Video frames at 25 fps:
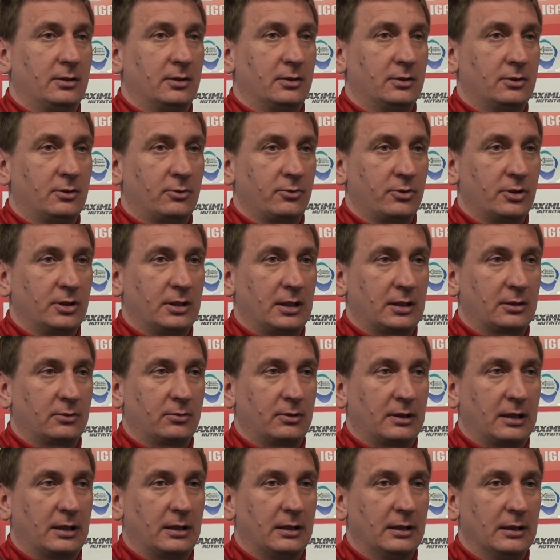To jest drużyna,
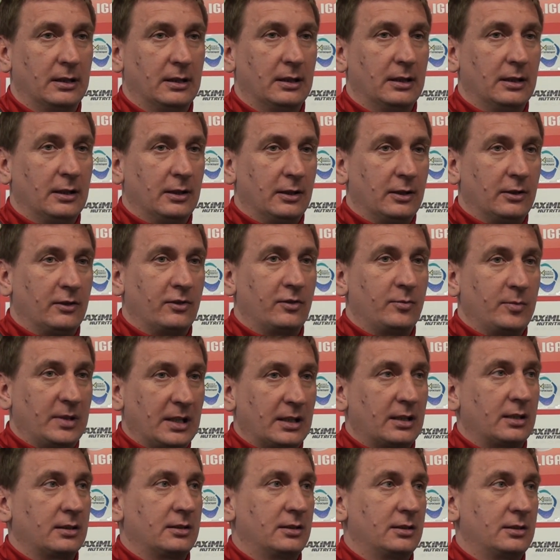która w
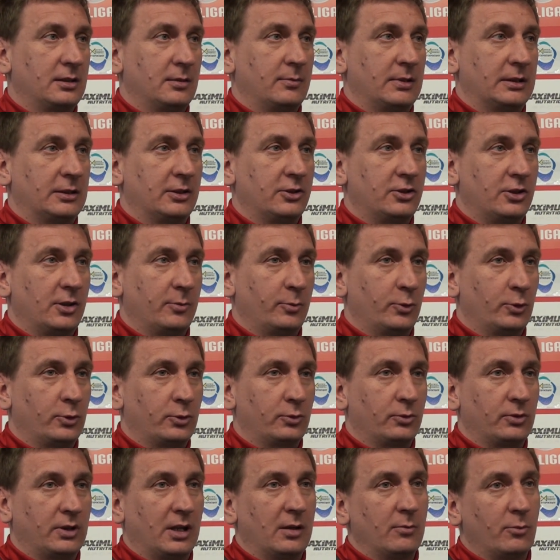miarę systematycznie
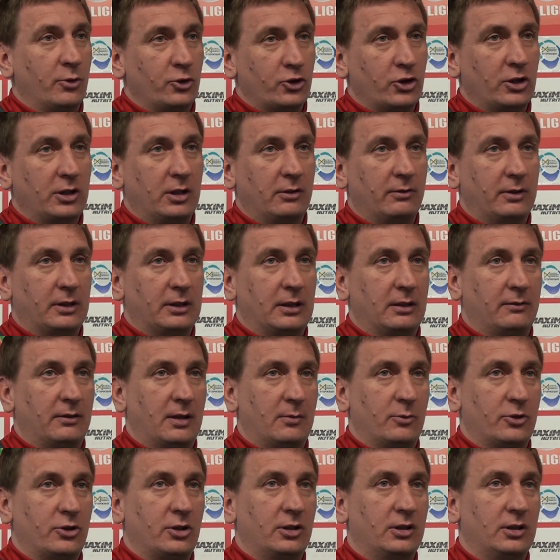punktuje, może nie
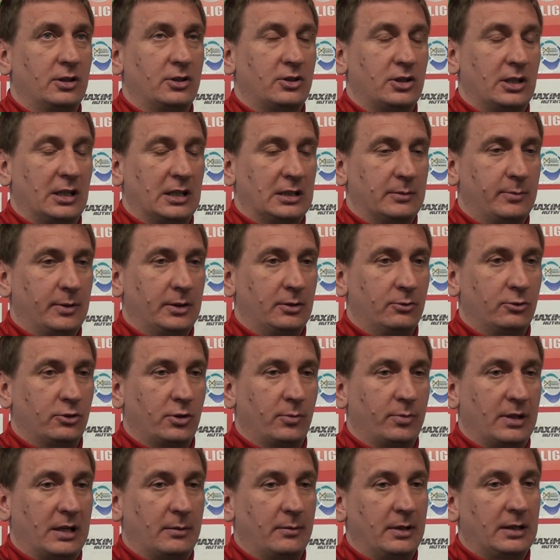wygrywa, może nie strzela zbyt
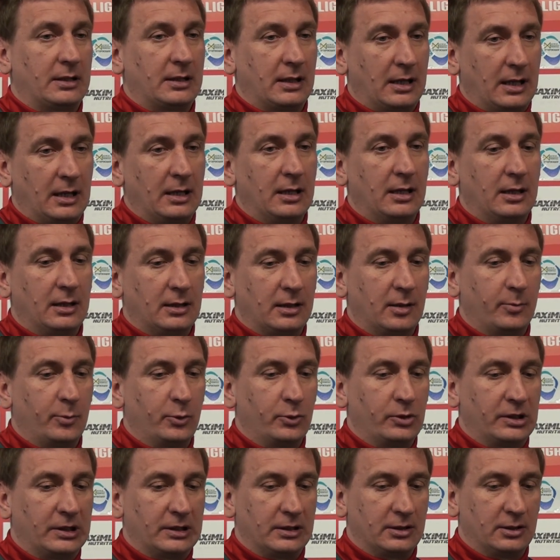dużo bramek, ale te
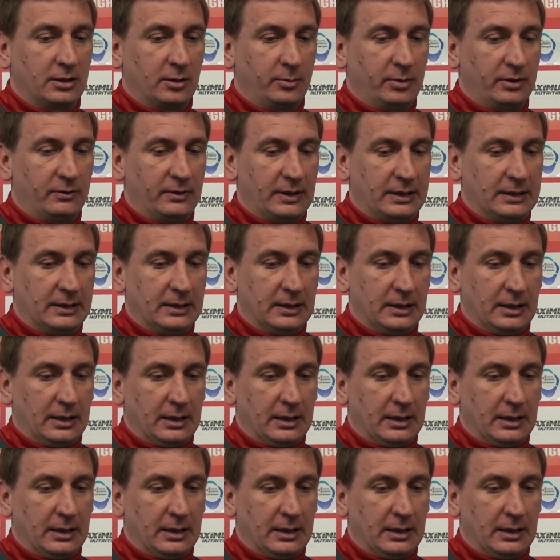punkty zdobywa.